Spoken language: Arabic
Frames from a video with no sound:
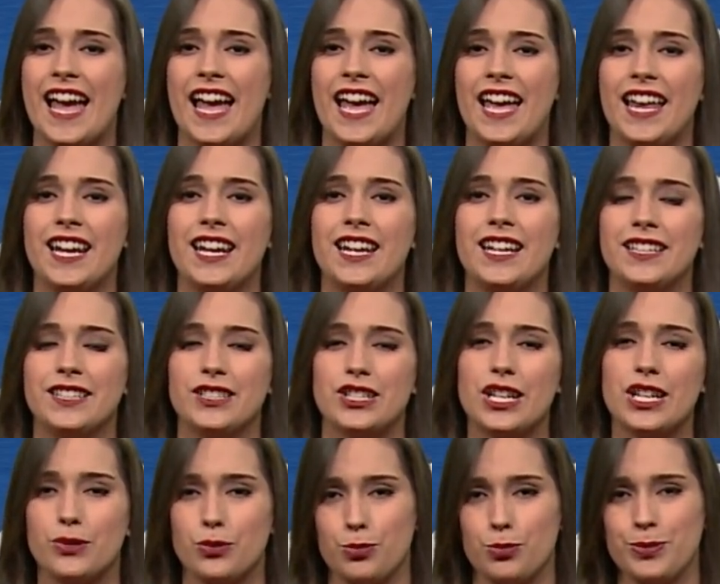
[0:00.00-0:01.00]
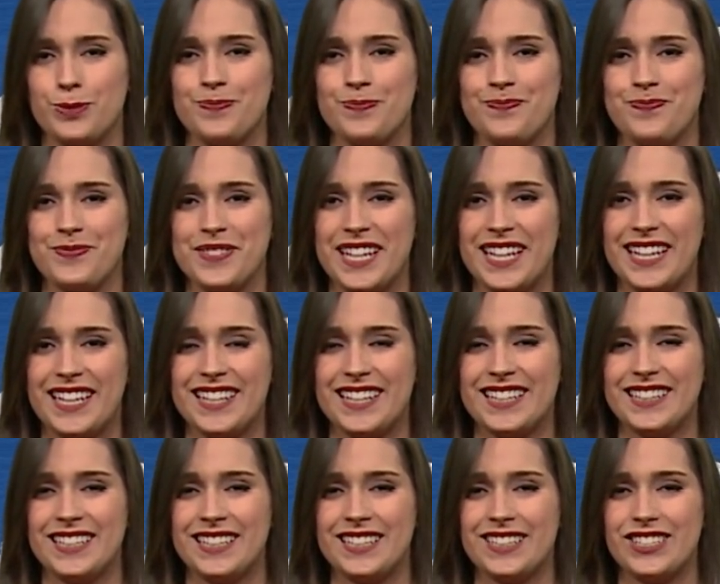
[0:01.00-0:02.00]
الجنوب إذا
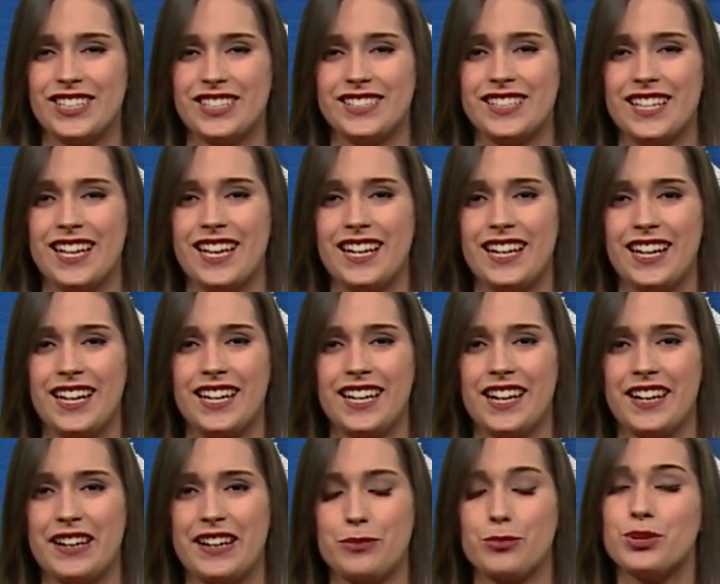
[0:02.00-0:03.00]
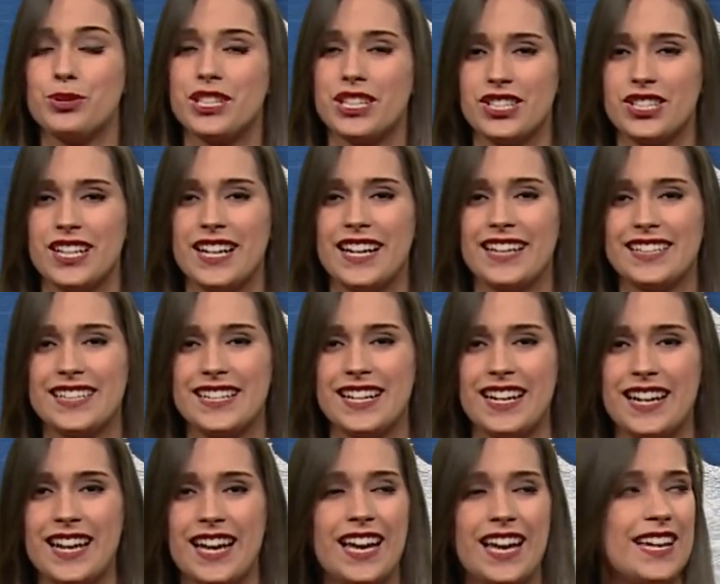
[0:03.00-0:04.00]
درجة الحرارة المسجلة
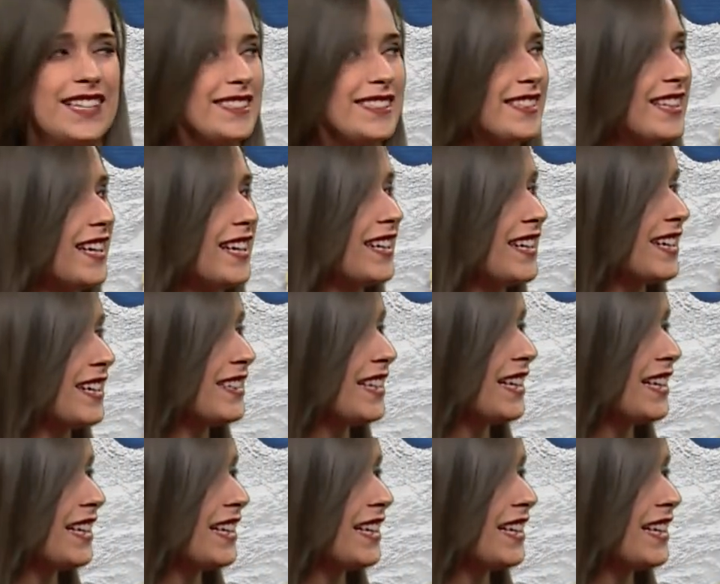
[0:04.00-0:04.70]
خلال الظهيرة